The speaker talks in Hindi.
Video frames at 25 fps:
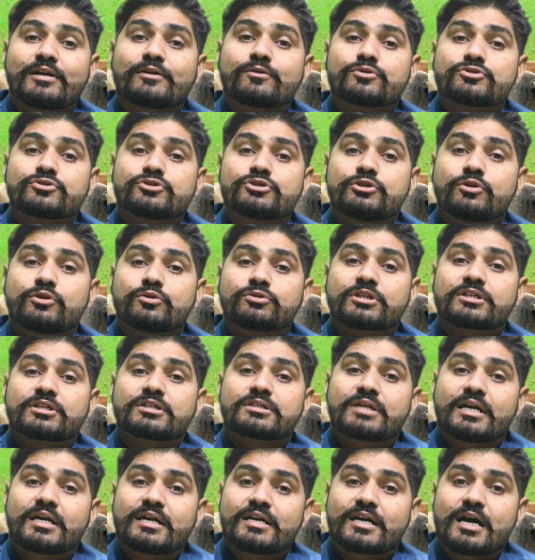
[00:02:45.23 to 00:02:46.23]
वाले कुछ दिनों
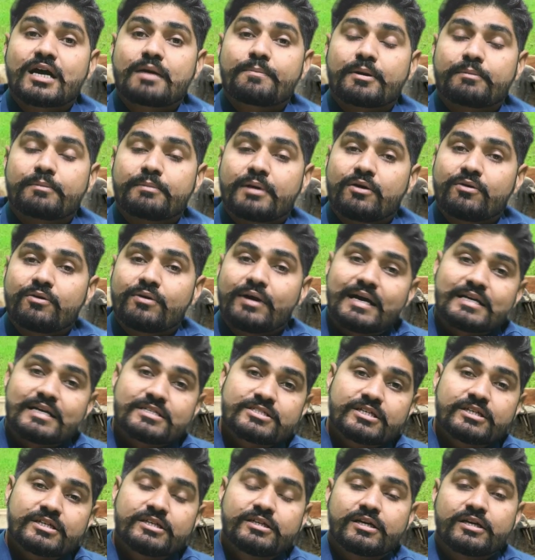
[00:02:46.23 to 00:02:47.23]
तक ठंड का प्रभाव
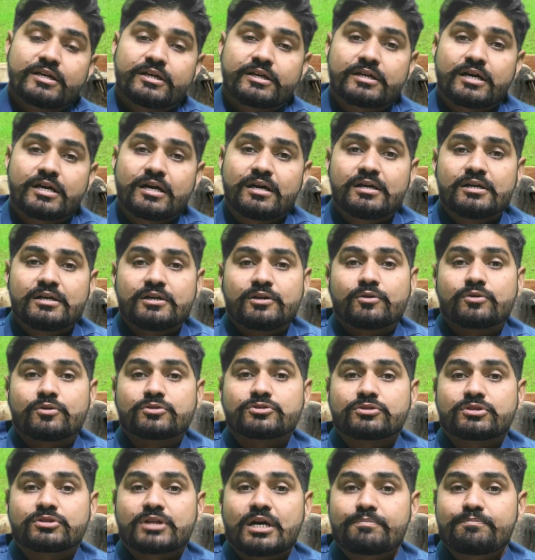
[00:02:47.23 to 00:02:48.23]
ऐसे ही रहेगा
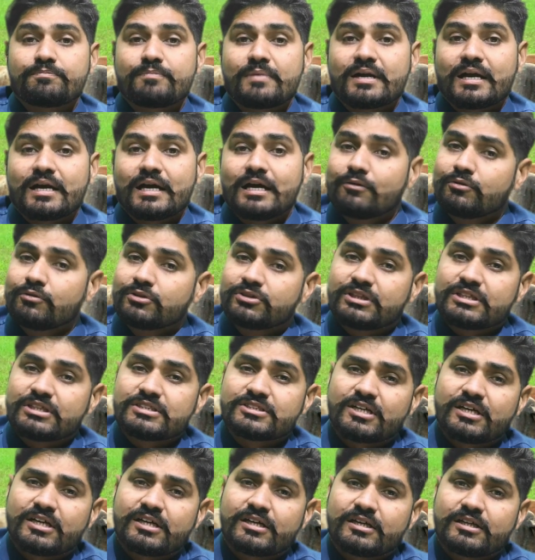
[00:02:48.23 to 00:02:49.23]
और जो तापमान है वो
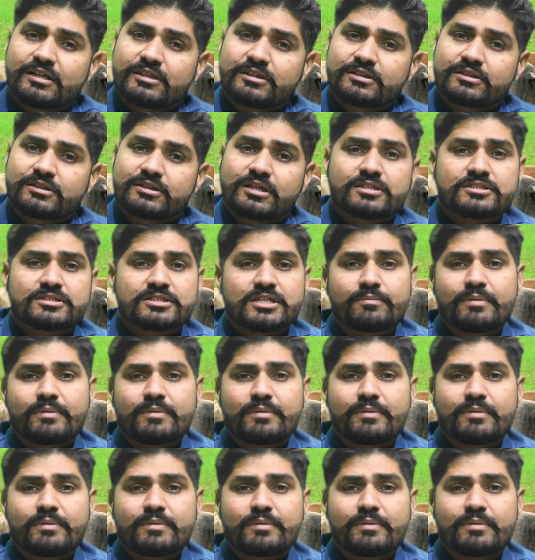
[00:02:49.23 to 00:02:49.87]
तीन चार डिग्री तक